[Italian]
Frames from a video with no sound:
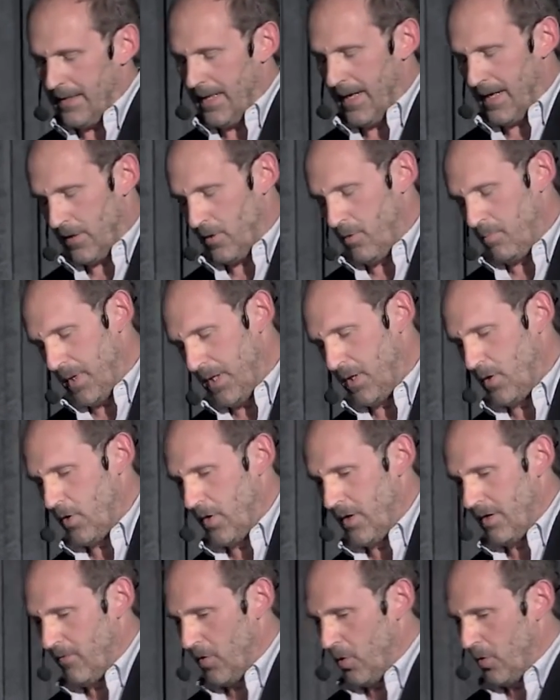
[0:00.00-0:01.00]
tardo
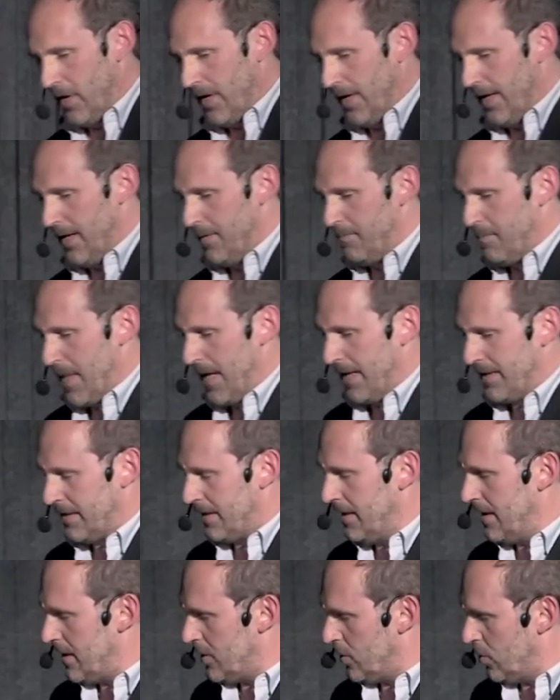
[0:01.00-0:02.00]
Medioevo, eh,
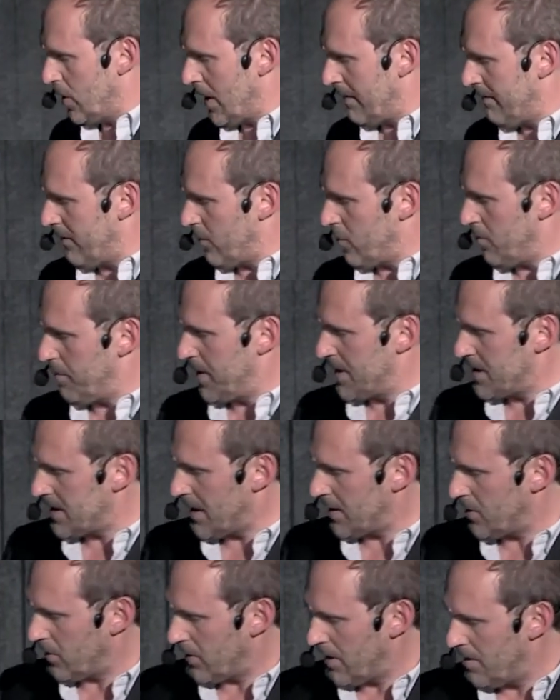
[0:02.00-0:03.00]
addirittura avevano
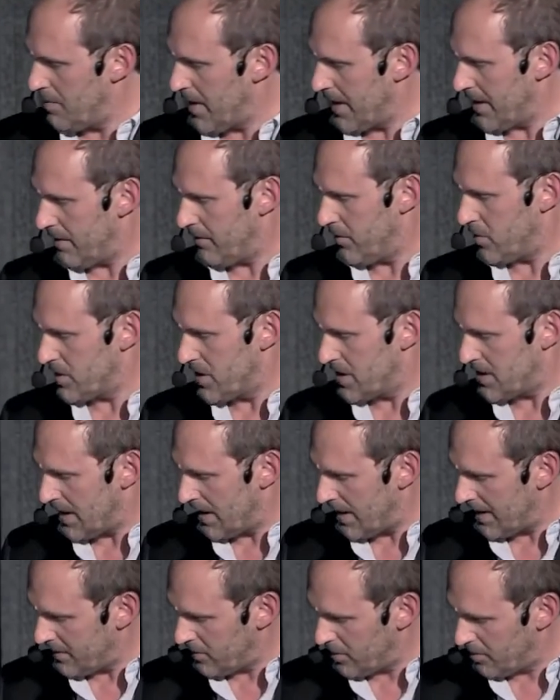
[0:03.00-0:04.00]
pensato che il mare fosse
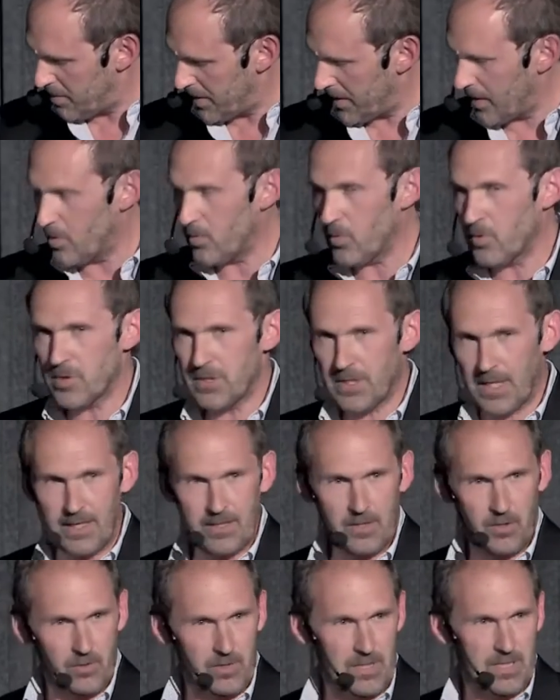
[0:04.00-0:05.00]
salato perché uno
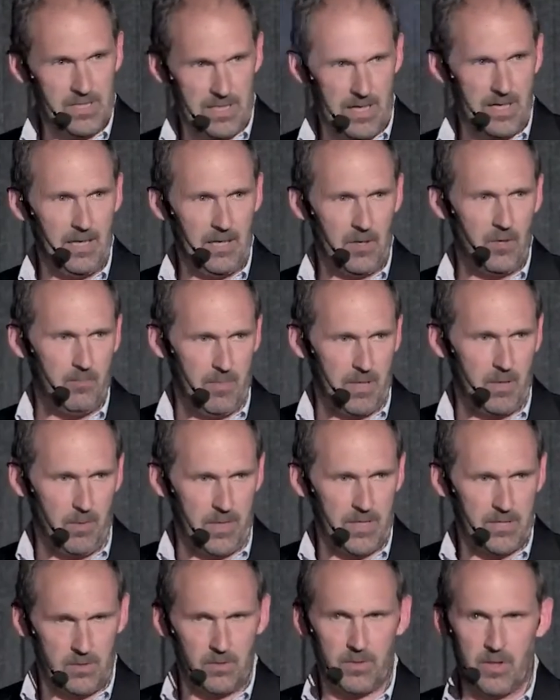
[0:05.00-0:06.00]
strato di sale come
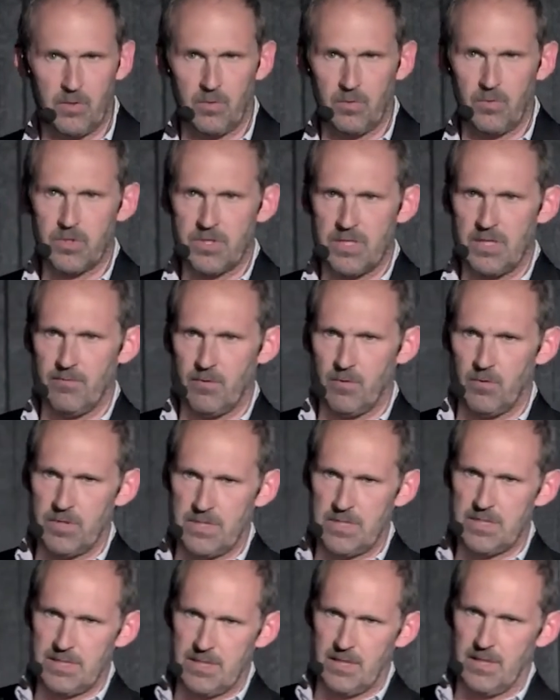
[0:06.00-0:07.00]
questo, che conoscevano
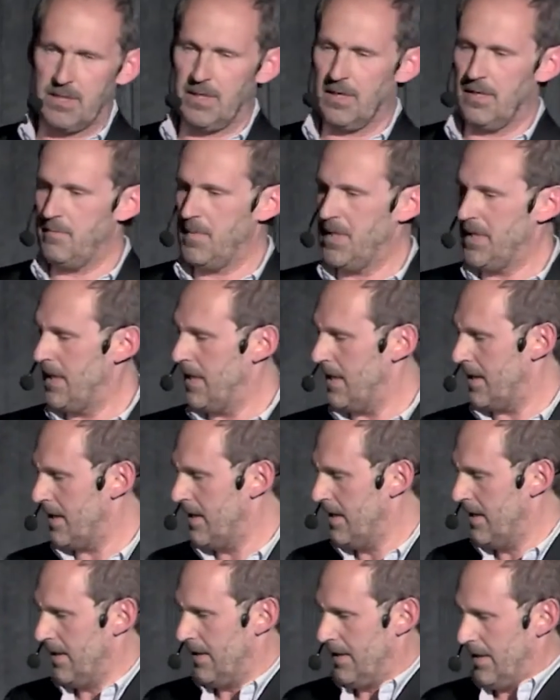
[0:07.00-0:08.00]
esistere nelle
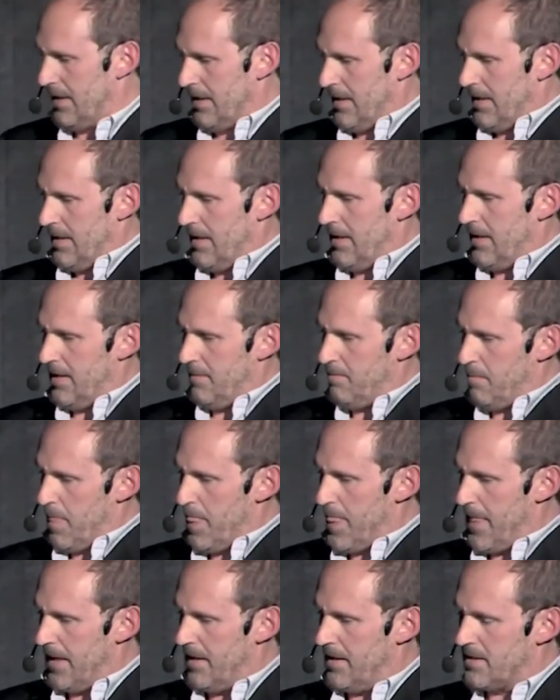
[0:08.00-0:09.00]
miniere, eh,
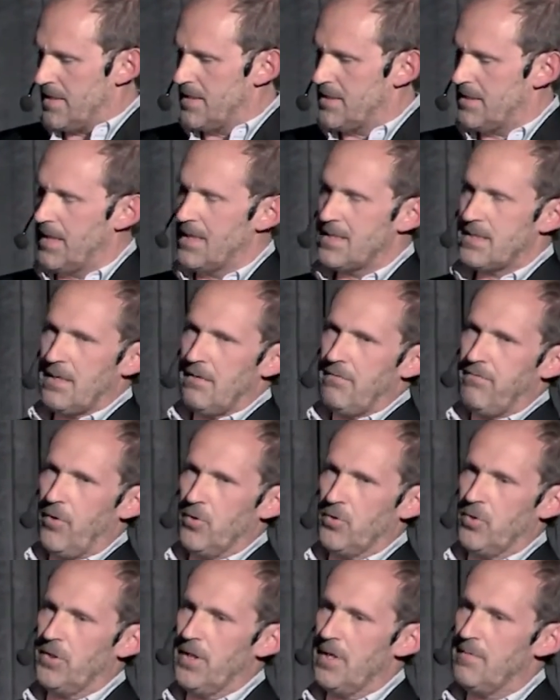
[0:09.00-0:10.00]
esistesse al
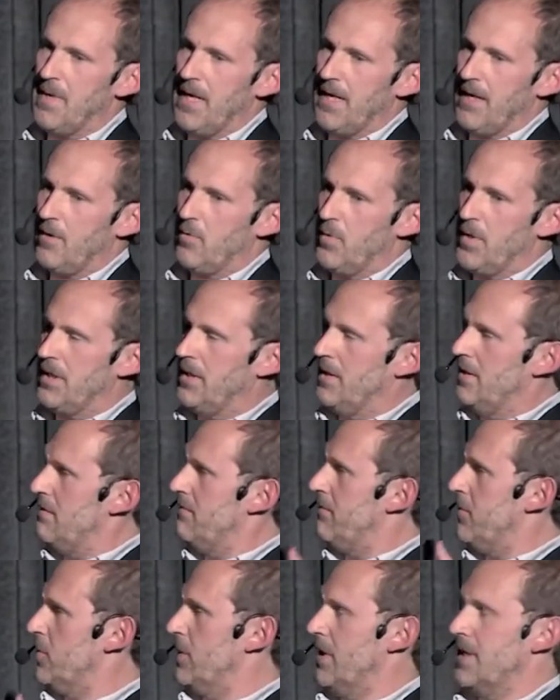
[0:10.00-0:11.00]
fondo del mare, quindi
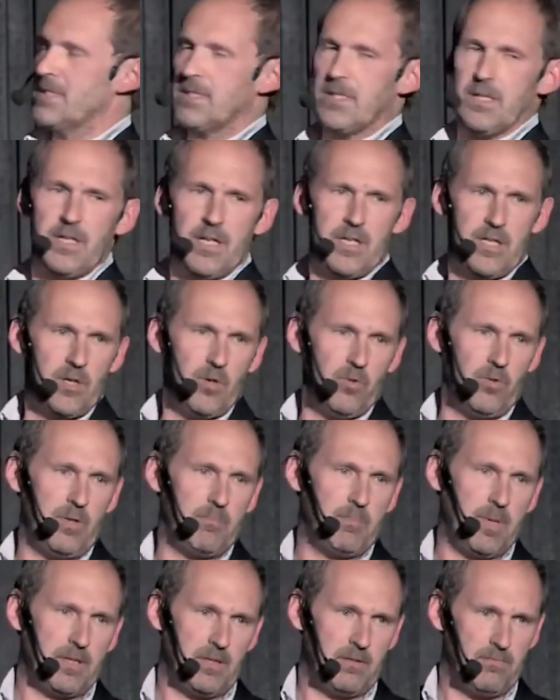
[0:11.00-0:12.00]
diffondesse gli
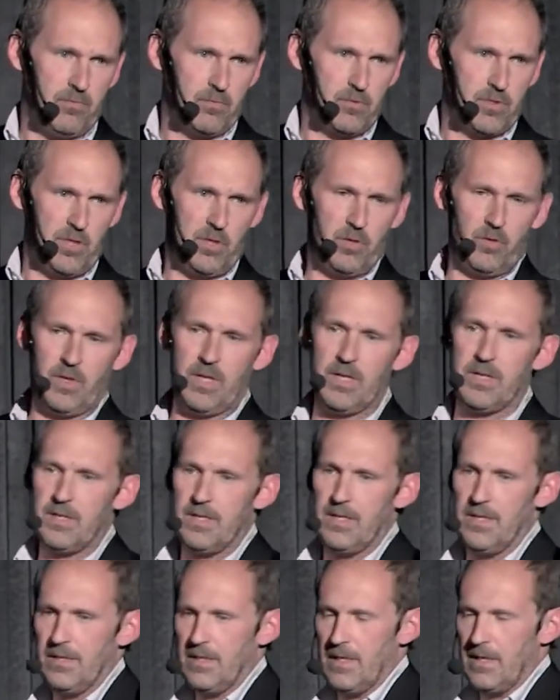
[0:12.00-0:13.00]
ioni per diffusione
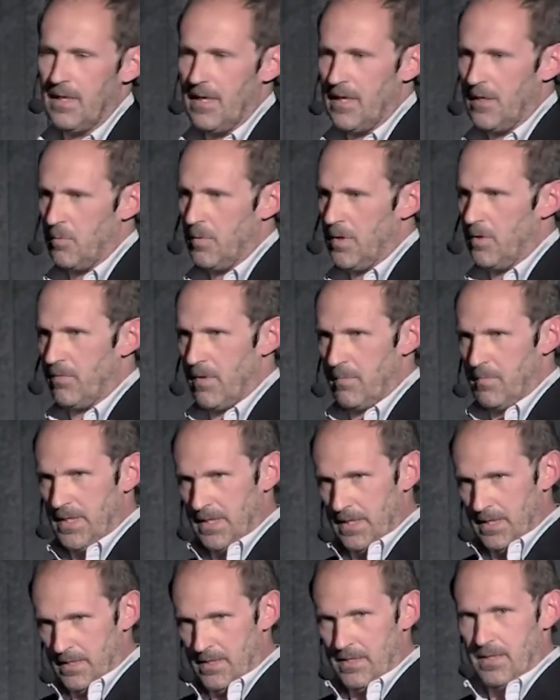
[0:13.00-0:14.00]
eh, nell'acqua,
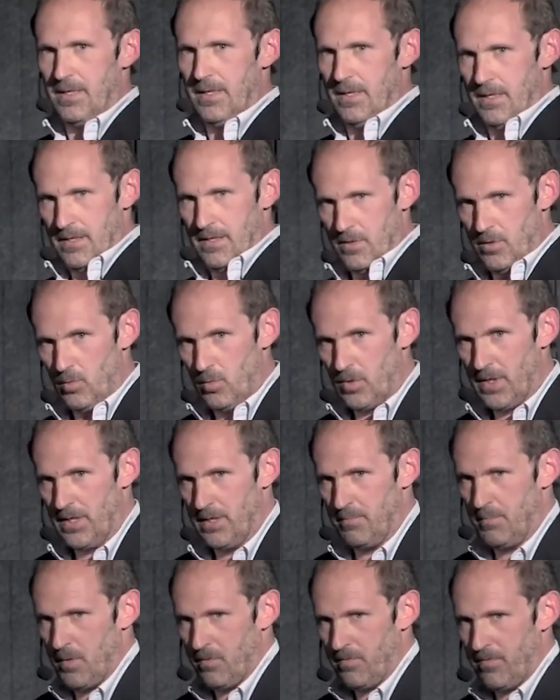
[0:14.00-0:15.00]
ovviamente nulla
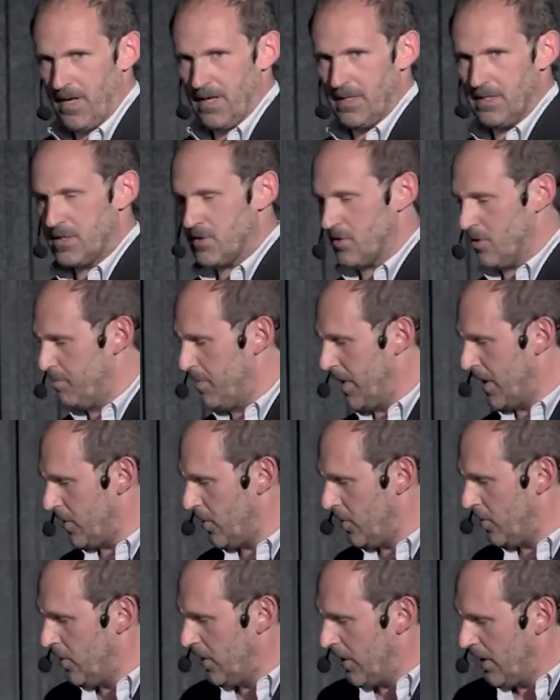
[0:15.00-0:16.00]
di più falso.
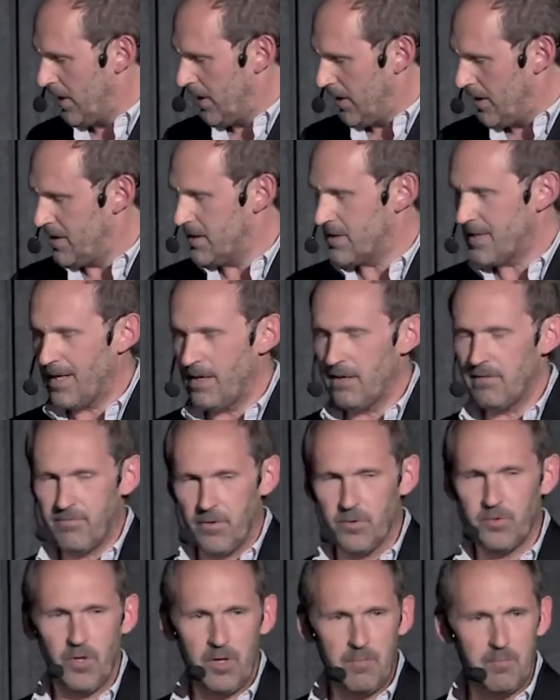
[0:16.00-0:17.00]
Però il sale in
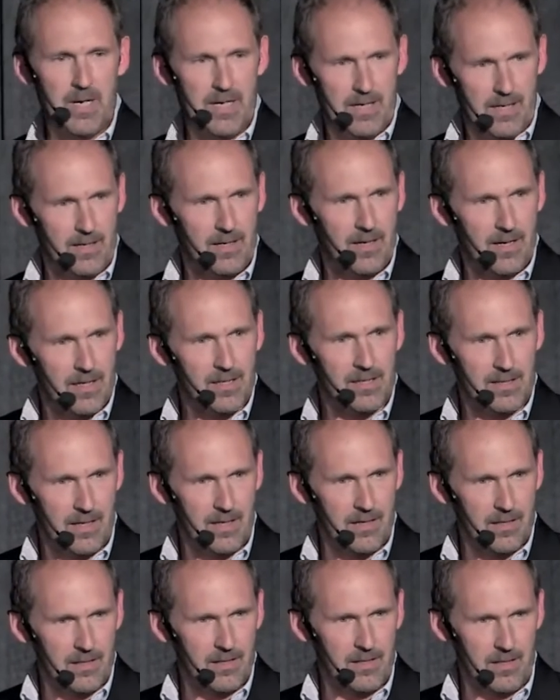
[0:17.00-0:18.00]
fondo al mare in
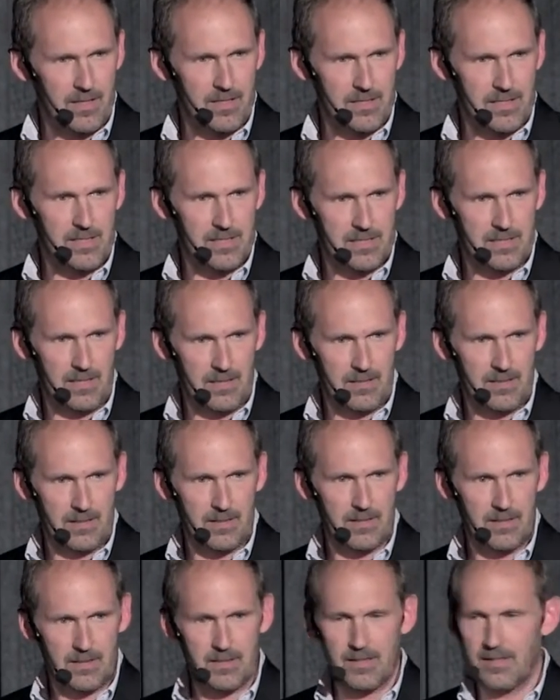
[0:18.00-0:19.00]
realtà
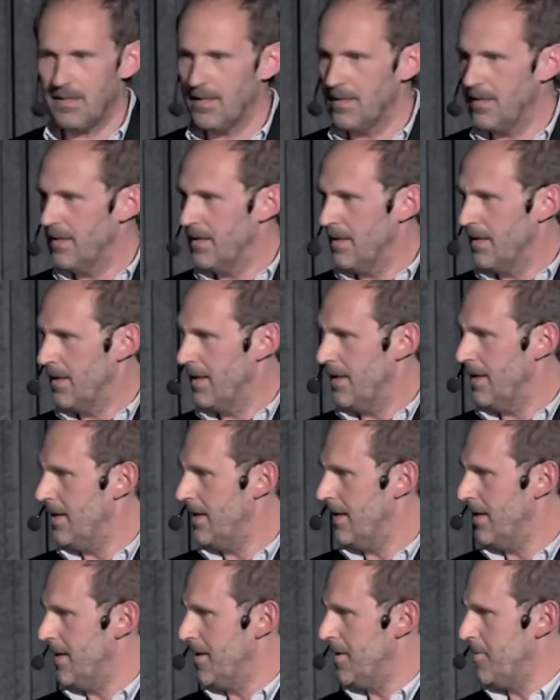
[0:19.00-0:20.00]
esiste
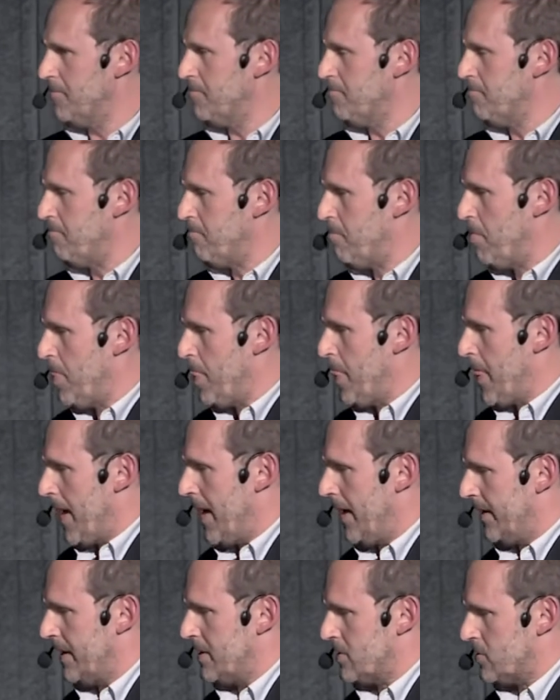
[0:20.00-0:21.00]
e ehm,
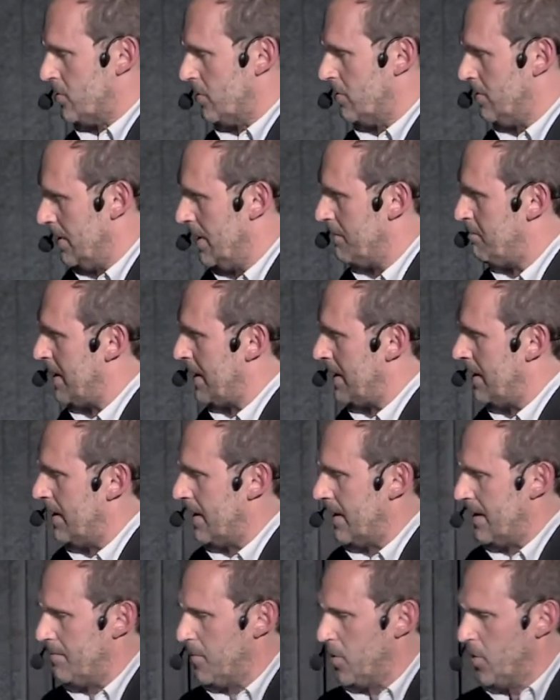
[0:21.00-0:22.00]
adesso ne
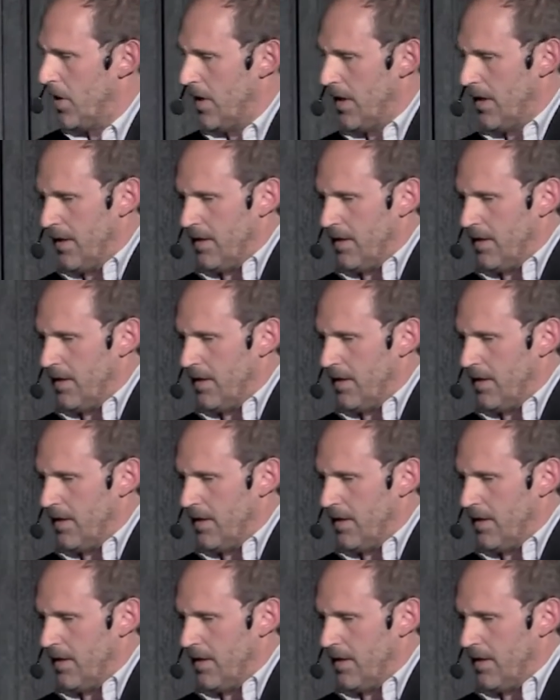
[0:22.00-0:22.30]
parleremo.